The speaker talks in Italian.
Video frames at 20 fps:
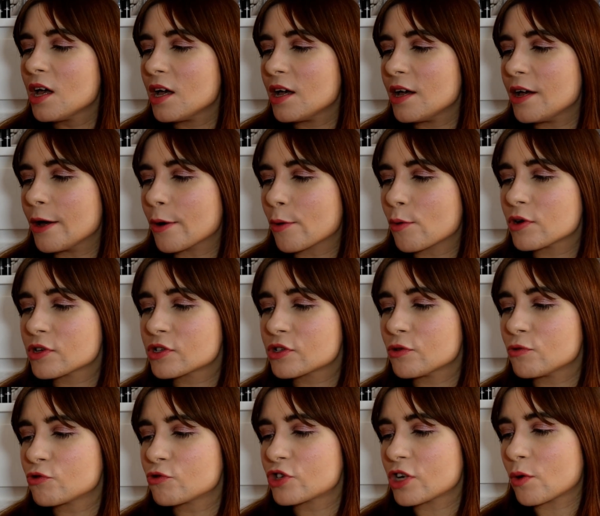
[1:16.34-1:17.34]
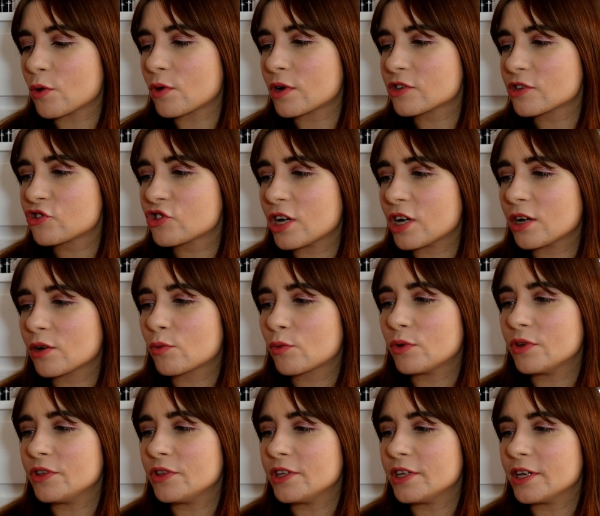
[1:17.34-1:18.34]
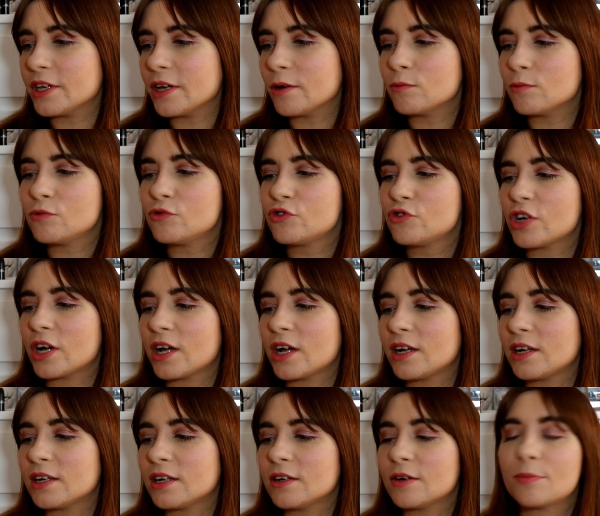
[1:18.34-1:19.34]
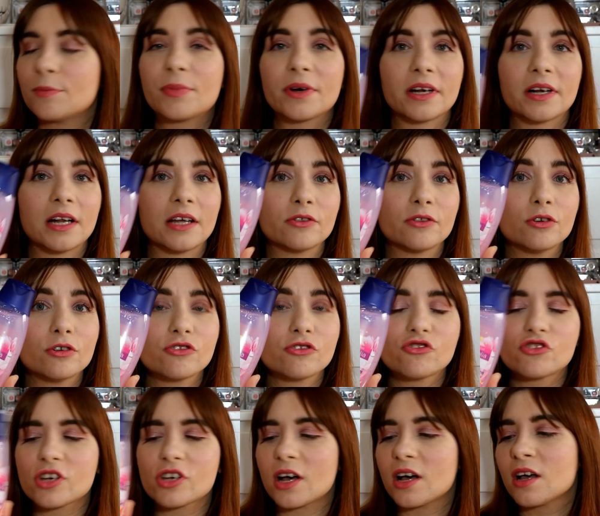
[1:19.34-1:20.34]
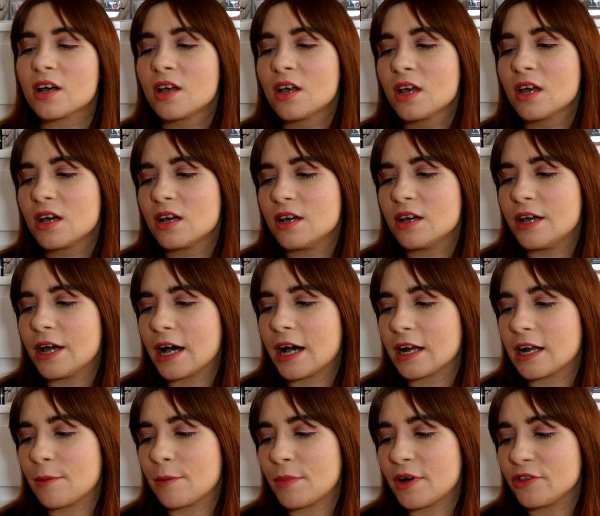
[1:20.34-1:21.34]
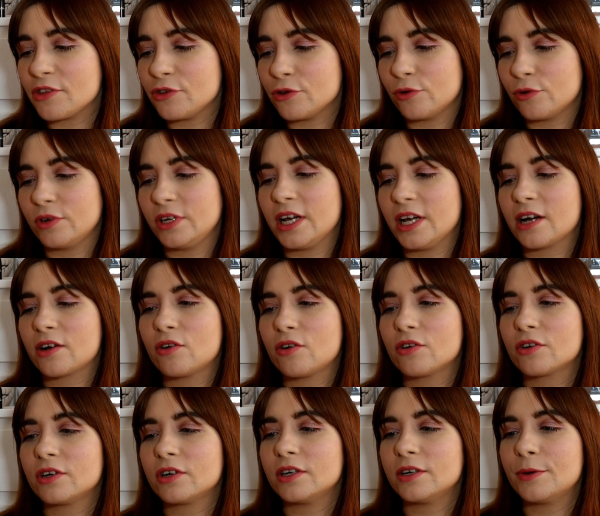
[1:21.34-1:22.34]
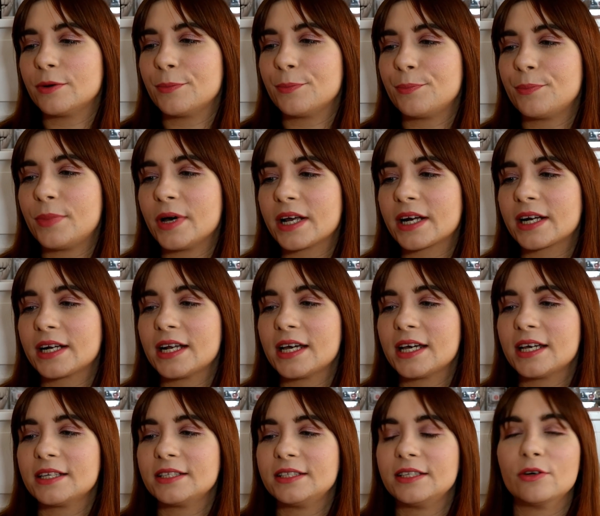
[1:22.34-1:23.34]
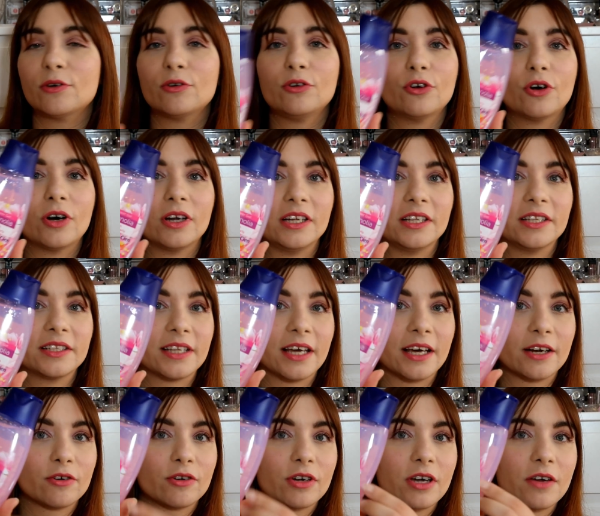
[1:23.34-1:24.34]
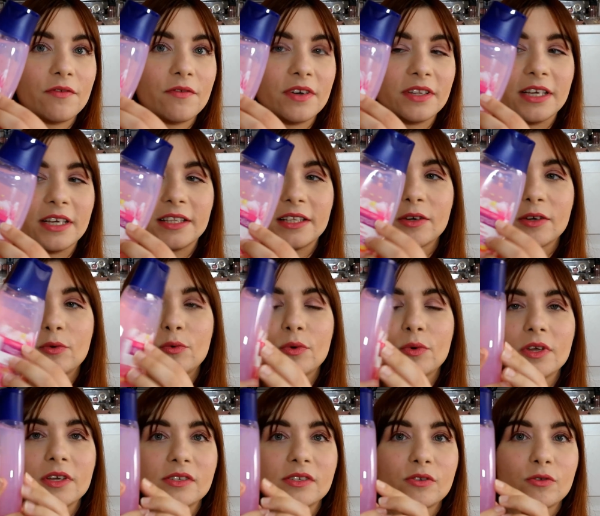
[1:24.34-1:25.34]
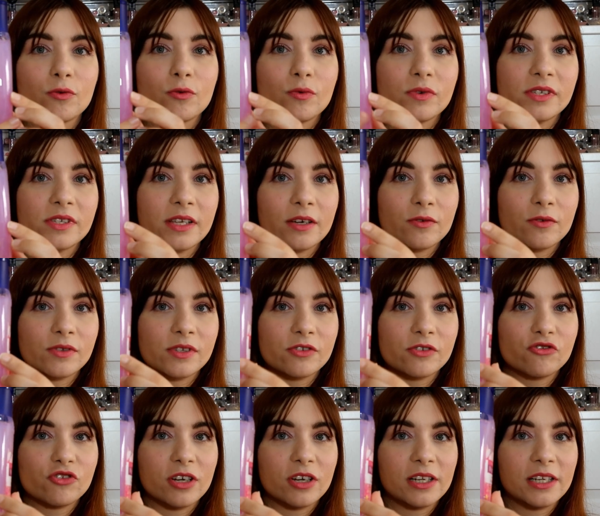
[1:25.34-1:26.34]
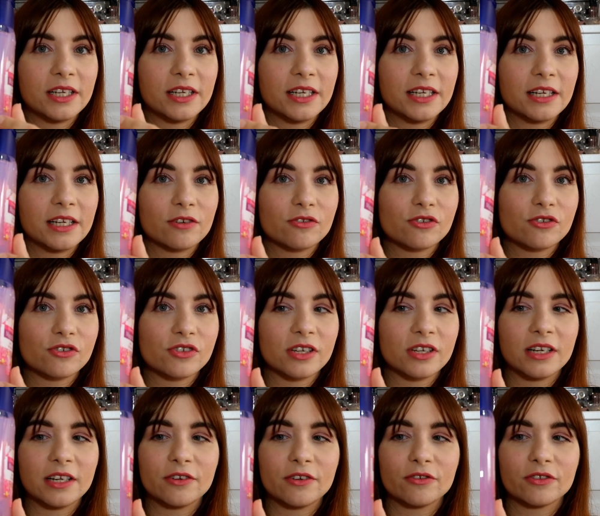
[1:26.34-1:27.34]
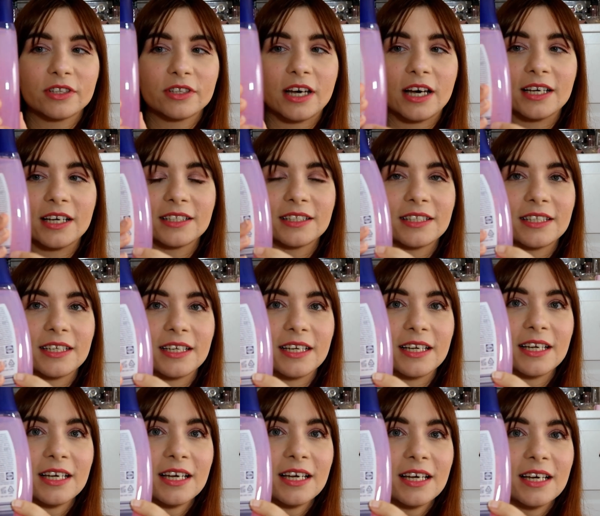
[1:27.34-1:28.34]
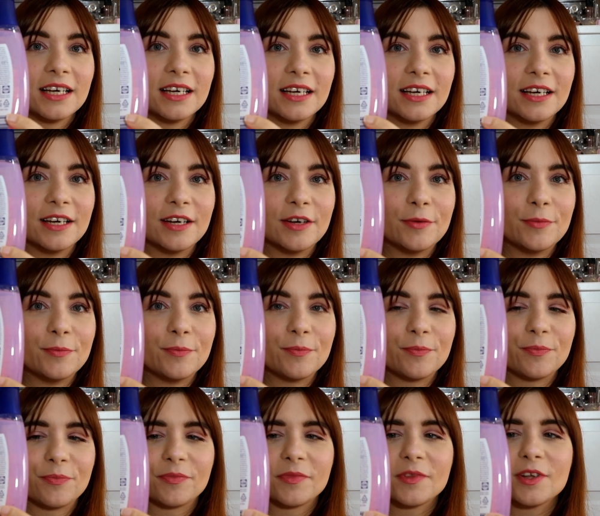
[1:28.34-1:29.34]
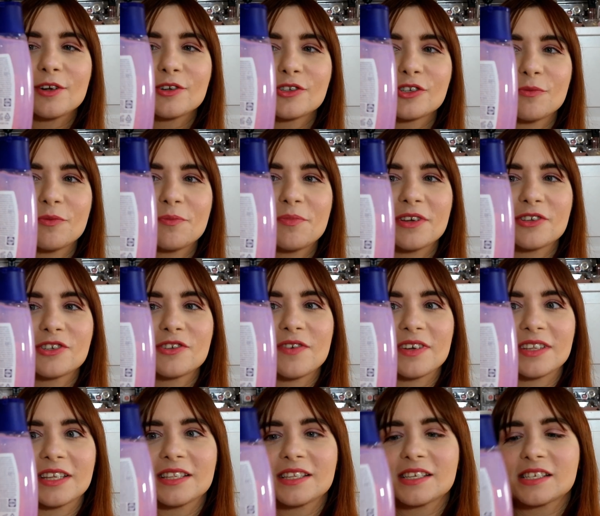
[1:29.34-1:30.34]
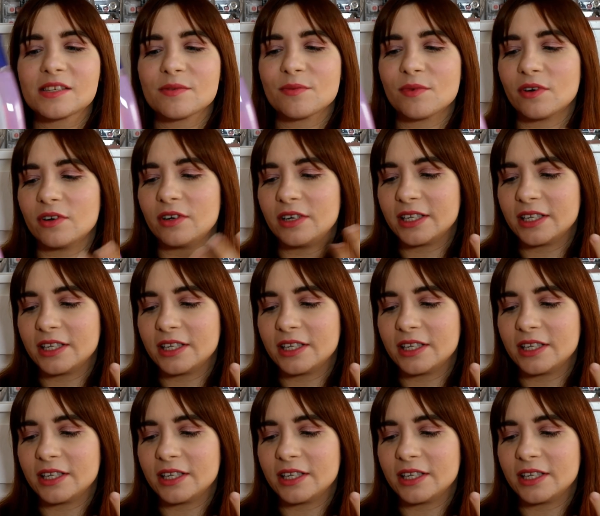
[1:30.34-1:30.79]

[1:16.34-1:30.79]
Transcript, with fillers: eh, questo è un shower gel quindi un gel per la doccia eh, alla magnolia con ehm, perle di olio all'interno che vedete qui sono queste così gialline non so se le notate ehm, non lo so mi piaceva tantissimo